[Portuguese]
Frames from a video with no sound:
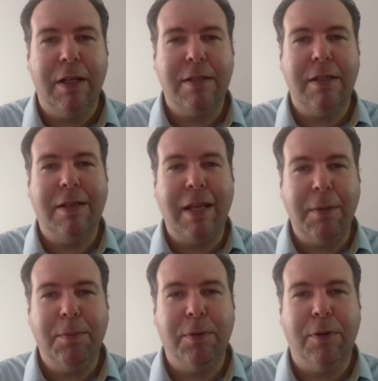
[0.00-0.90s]
esse
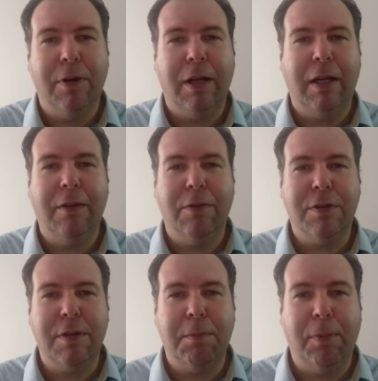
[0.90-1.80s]
tempo em que
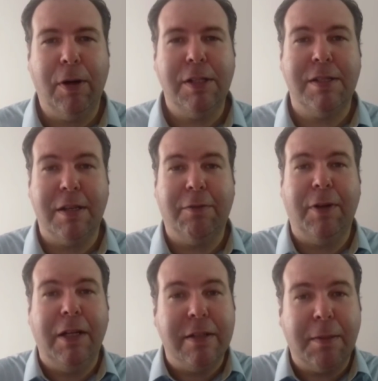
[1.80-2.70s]
você pode ser
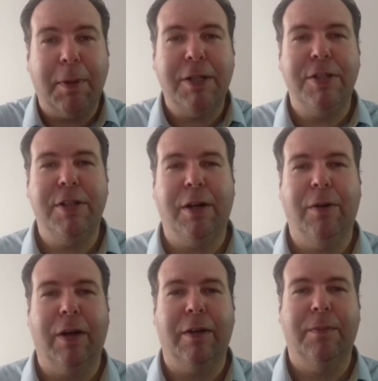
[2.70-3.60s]
feliz a partir de
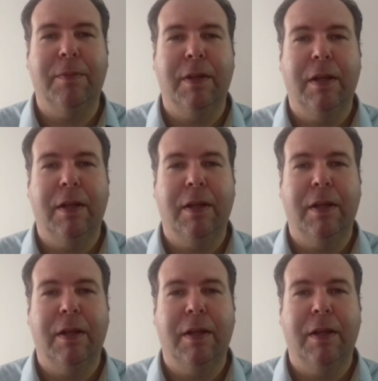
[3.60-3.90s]
agora?